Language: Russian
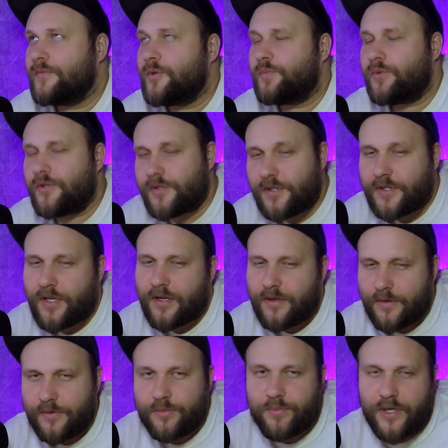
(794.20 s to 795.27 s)
Но ну, после
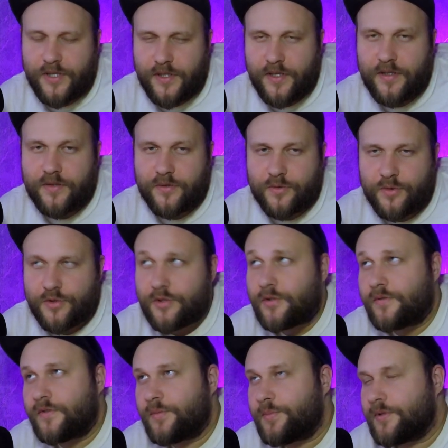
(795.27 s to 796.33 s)
такого падения он точно
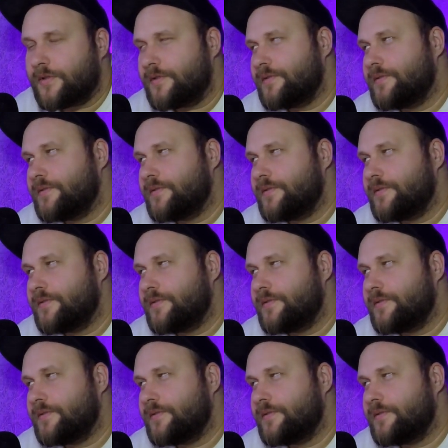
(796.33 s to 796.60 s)
выпил.